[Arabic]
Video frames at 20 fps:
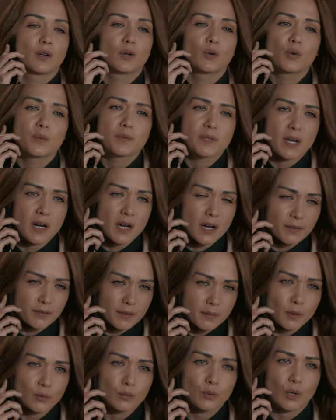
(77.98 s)
هو بصراحه
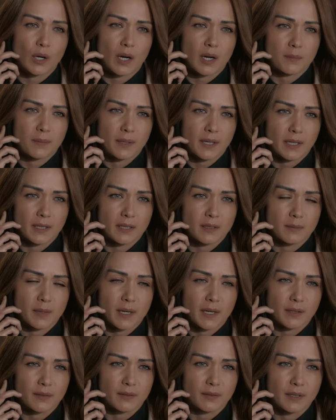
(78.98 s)
في موضوع حابه احكي
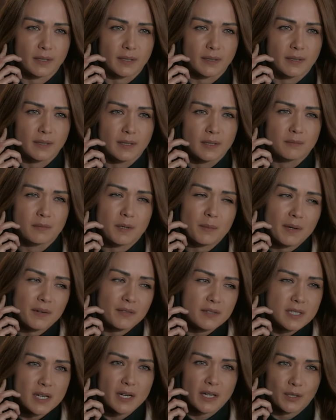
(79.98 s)
معك فيه ما
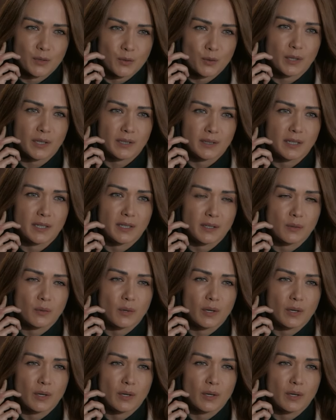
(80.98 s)
بعرف اذا رح يكون عندك